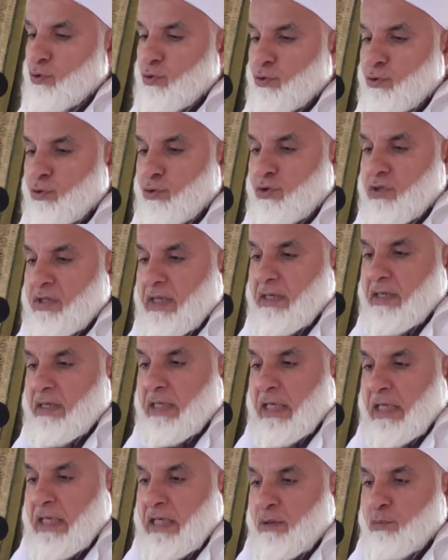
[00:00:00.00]

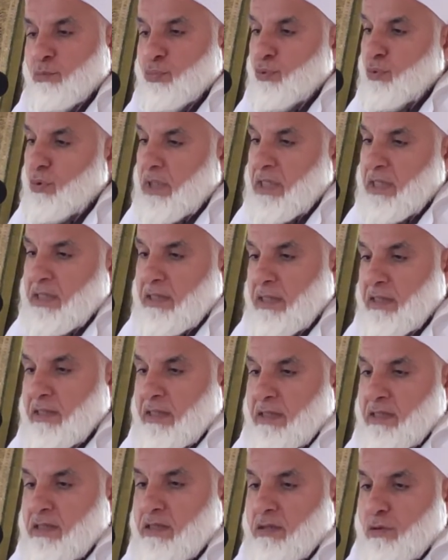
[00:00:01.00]
görürsek bunlardan
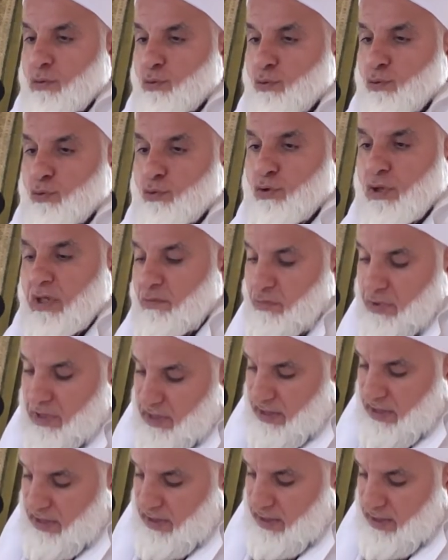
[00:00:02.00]
nasıl
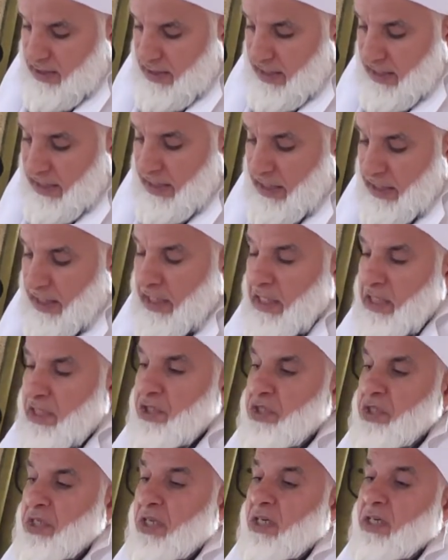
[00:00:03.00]
kurtulabiliriz diye
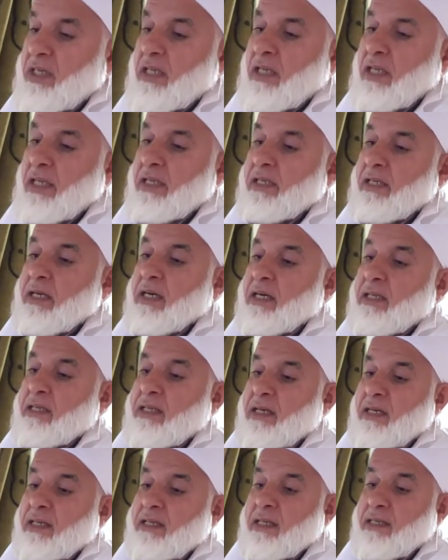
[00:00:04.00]
çareler ar
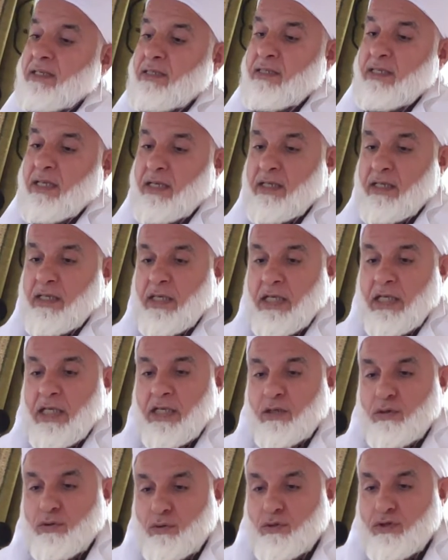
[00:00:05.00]
ararsak
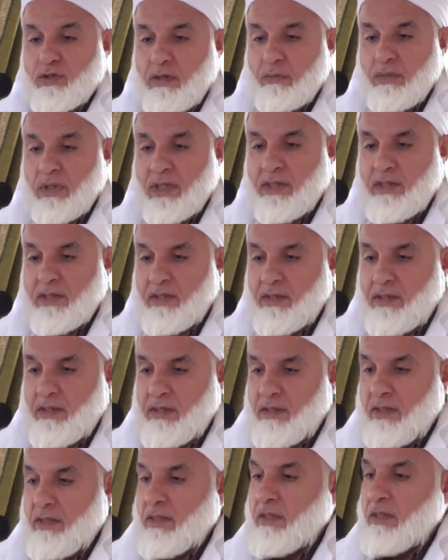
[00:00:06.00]
o zaman
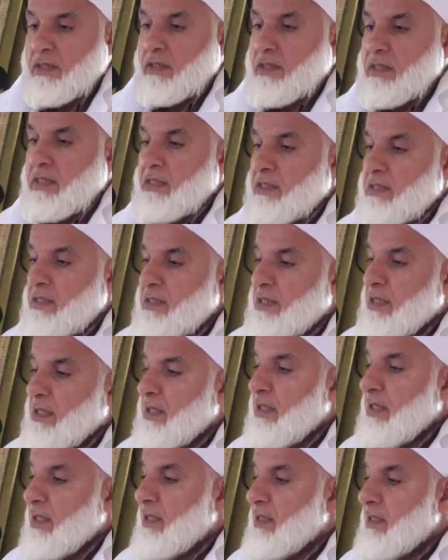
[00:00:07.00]

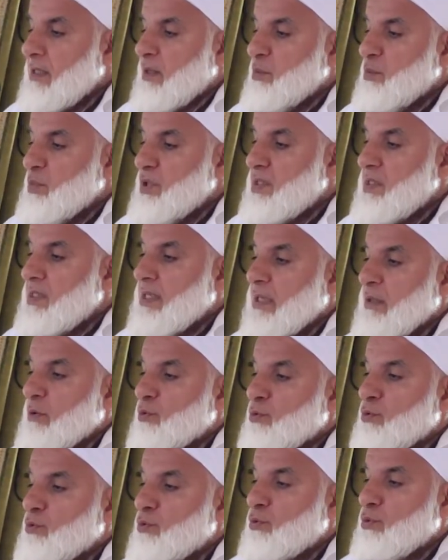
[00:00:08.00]
insanlar da bizden
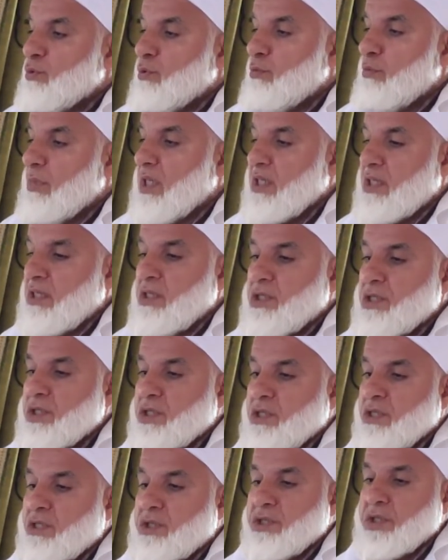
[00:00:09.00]
kurtulmak
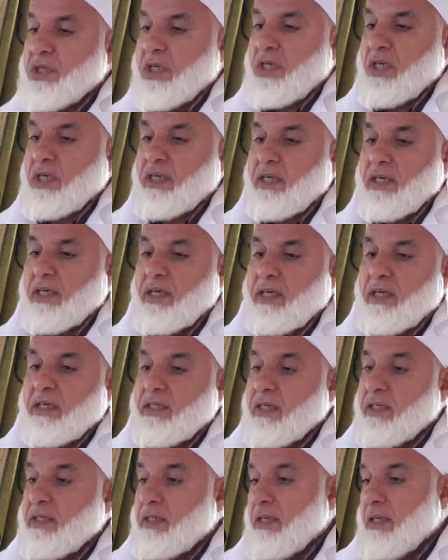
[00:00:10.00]
için çare
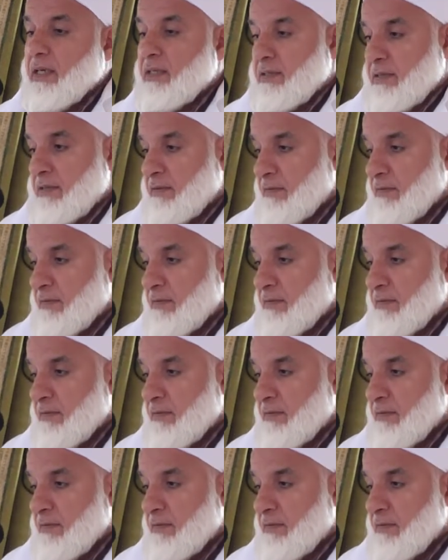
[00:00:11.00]
ararlar.